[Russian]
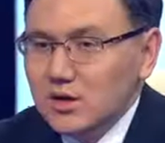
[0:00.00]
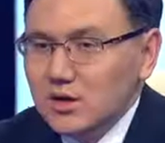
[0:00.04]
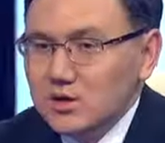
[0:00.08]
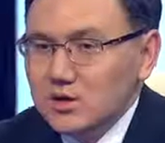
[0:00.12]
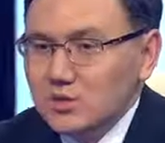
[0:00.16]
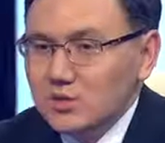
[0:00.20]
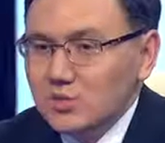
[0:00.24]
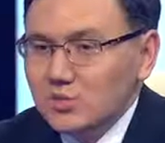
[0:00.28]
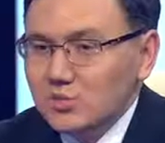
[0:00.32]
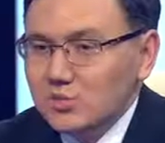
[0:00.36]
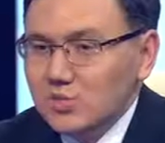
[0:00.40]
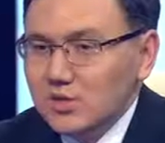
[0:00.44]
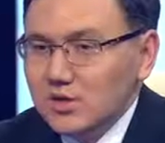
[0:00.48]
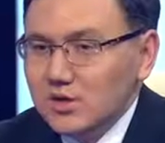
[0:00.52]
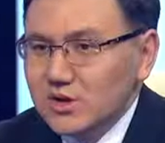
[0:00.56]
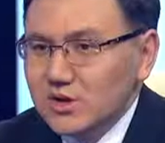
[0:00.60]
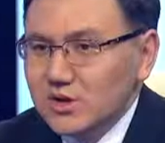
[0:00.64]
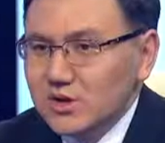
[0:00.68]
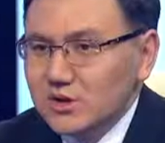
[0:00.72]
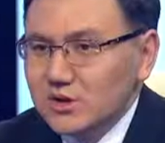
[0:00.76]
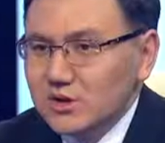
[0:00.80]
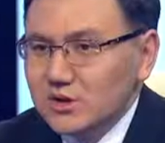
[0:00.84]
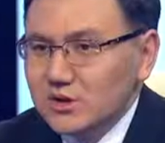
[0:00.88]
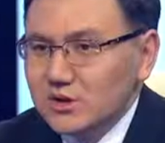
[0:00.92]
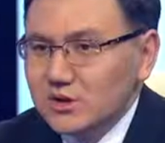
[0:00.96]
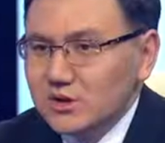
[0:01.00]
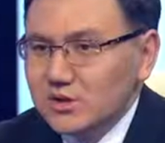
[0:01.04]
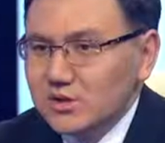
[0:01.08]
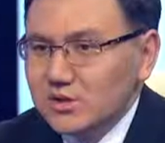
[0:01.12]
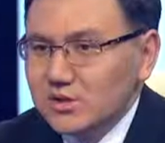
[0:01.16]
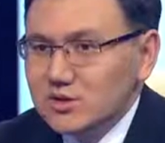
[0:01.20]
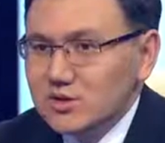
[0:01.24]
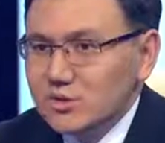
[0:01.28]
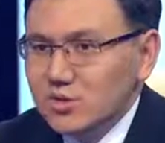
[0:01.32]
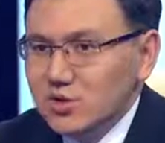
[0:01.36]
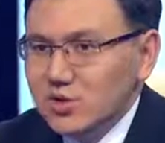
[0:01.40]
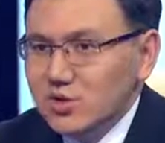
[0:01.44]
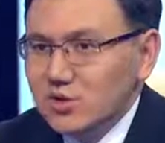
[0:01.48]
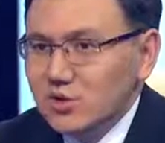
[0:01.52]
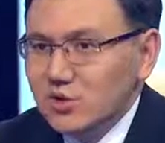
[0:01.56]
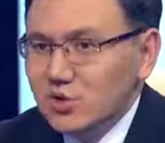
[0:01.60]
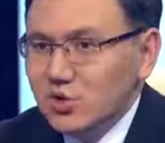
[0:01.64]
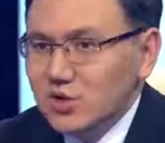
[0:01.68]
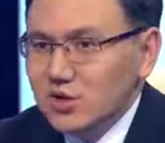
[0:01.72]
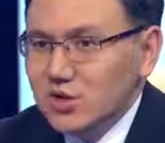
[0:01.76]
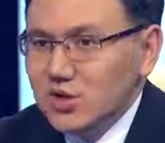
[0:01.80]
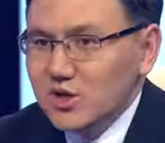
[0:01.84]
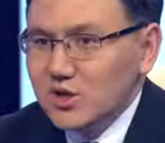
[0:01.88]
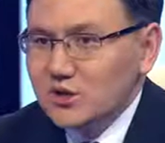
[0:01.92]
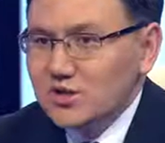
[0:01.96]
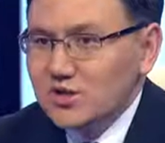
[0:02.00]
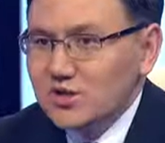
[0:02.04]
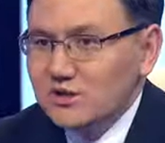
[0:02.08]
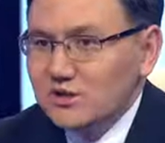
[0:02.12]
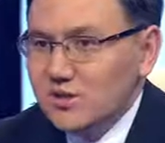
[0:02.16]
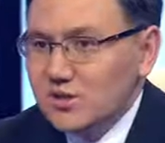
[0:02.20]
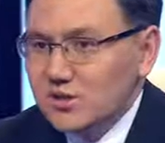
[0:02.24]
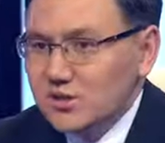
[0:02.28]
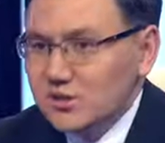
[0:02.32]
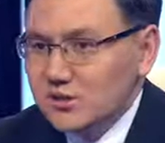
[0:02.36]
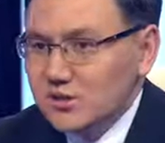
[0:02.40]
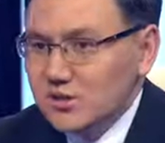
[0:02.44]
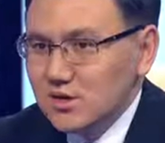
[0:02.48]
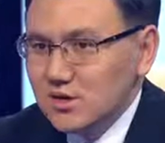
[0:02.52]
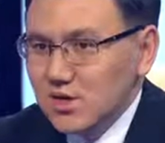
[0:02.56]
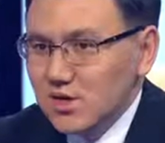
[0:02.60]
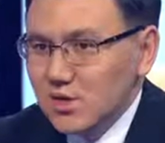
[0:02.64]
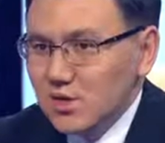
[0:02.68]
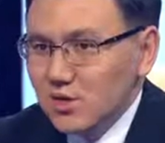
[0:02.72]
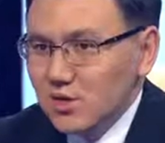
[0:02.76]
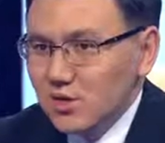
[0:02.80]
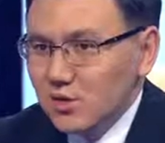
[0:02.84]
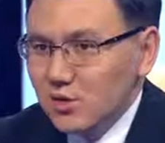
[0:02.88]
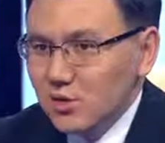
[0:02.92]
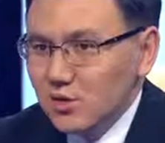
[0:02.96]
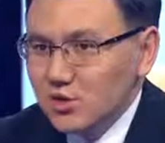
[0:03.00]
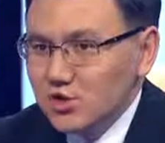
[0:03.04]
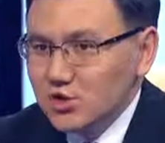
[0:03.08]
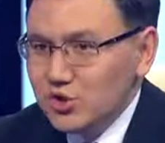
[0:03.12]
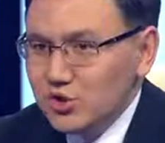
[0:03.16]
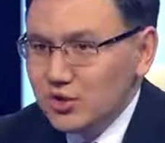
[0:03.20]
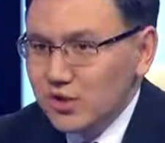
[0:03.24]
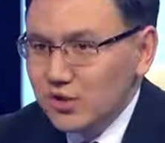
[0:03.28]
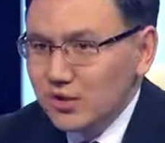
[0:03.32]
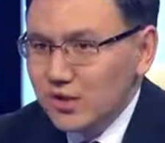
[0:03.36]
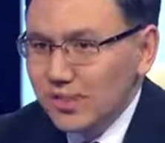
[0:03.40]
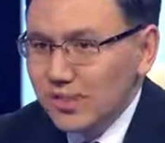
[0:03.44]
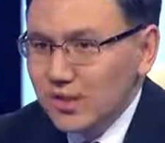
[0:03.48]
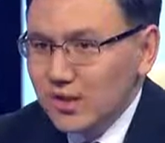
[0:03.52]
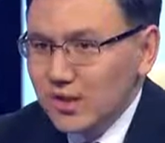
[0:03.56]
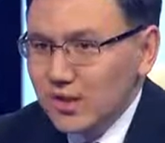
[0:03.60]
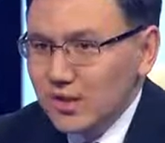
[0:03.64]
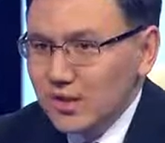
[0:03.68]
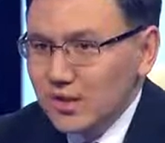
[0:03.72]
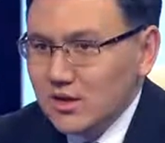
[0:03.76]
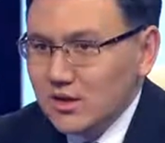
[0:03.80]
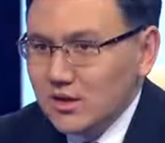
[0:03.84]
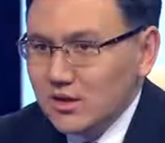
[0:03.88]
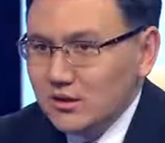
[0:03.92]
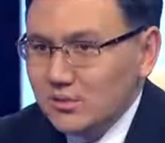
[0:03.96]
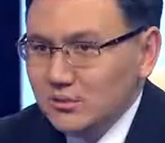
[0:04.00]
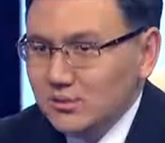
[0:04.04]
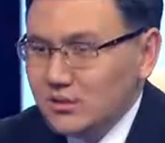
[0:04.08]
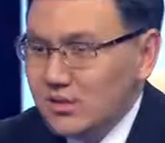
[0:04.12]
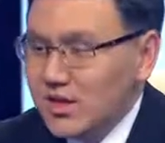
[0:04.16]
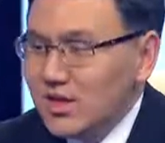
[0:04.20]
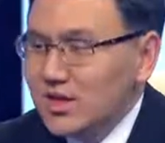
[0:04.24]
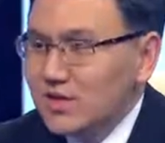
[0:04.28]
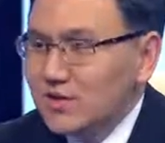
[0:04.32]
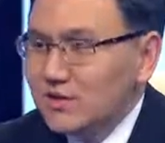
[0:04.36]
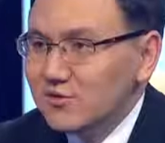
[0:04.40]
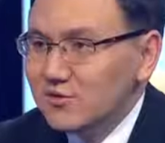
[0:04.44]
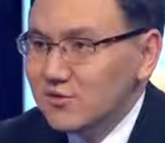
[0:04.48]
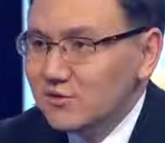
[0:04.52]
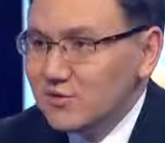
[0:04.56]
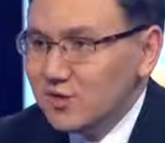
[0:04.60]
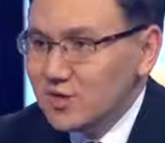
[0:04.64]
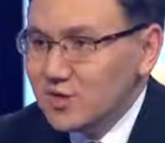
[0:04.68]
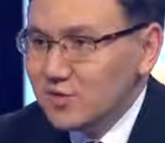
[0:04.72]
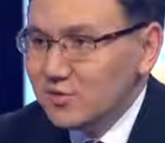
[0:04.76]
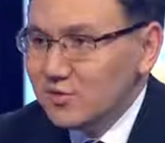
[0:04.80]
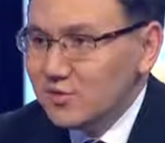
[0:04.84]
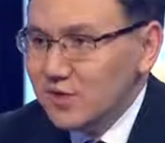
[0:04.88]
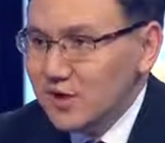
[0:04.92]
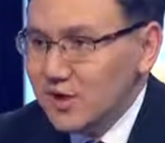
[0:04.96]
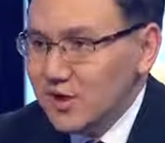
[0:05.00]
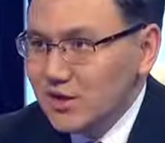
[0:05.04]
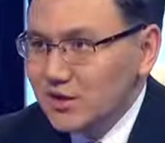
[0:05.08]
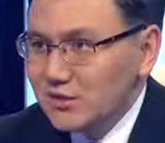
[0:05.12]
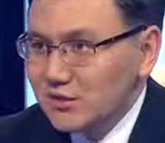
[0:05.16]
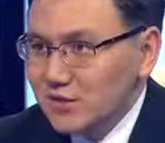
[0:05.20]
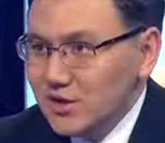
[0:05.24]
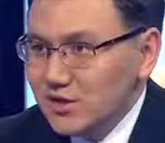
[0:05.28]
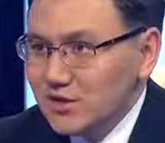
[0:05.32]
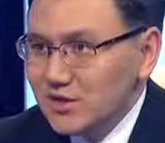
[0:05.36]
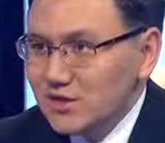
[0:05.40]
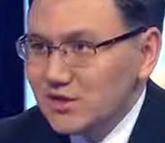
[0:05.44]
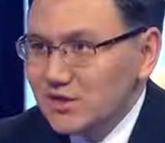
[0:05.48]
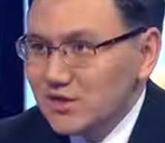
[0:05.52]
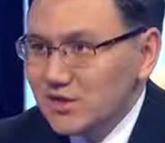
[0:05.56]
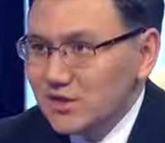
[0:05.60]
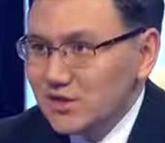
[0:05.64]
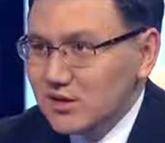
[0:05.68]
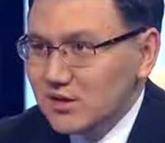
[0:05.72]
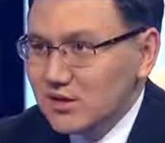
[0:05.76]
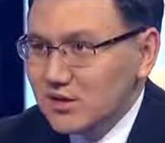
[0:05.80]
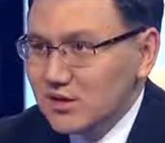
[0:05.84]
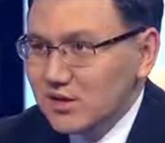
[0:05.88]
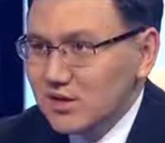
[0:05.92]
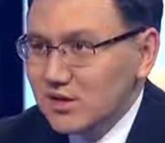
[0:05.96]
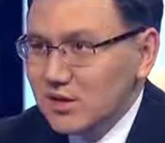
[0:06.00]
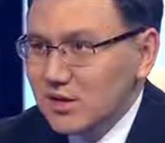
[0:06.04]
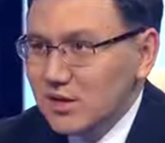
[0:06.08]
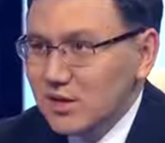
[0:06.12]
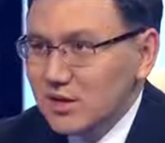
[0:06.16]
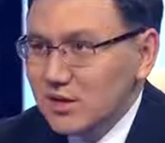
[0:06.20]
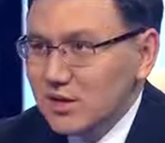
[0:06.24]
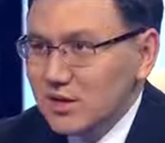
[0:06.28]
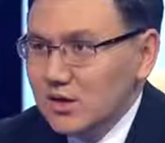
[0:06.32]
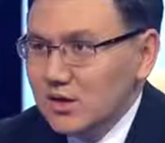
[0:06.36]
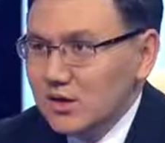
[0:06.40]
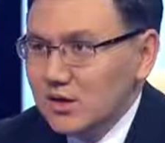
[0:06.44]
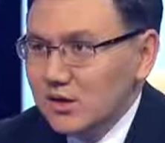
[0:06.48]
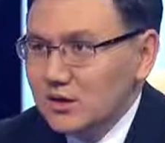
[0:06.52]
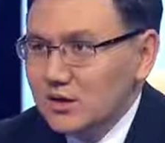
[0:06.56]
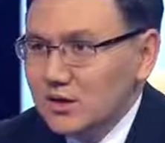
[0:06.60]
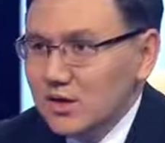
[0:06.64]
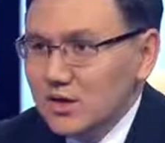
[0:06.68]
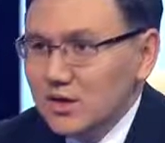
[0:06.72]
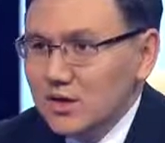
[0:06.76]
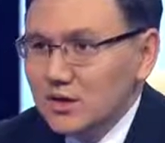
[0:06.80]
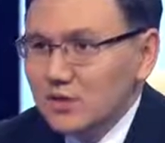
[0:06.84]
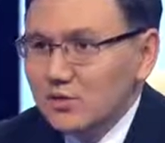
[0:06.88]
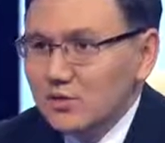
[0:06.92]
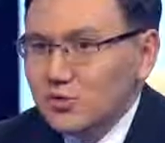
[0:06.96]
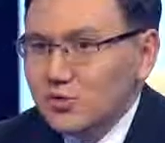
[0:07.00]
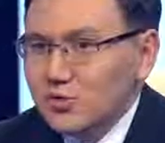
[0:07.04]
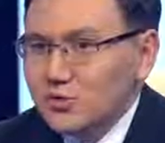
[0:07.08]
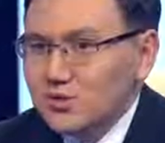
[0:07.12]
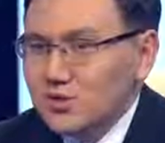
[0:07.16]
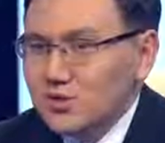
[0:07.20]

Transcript: чтобы стипендия Булашак оставалась очень брендовым нашим проектом Казахстана, а, о котором